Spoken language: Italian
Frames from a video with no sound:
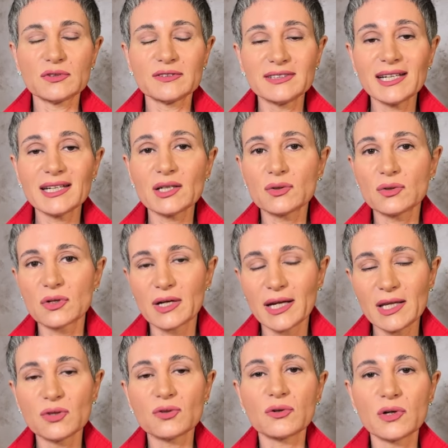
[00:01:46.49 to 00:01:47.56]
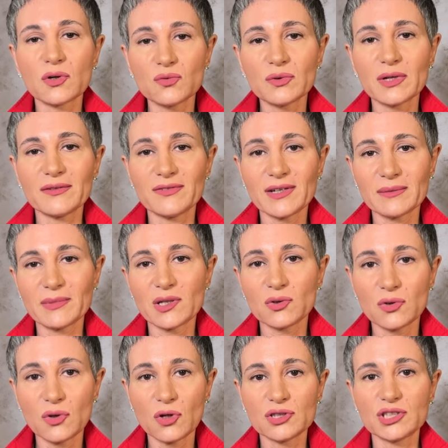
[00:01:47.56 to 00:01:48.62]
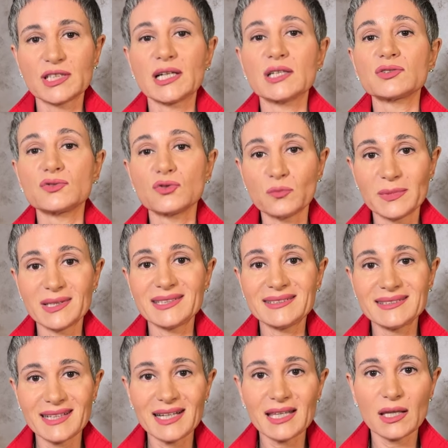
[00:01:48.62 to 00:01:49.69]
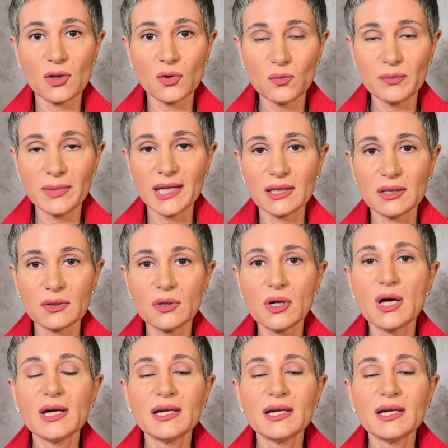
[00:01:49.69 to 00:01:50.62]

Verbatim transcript: sia ricorrendo a una cura farmacologica somministrata da un medico,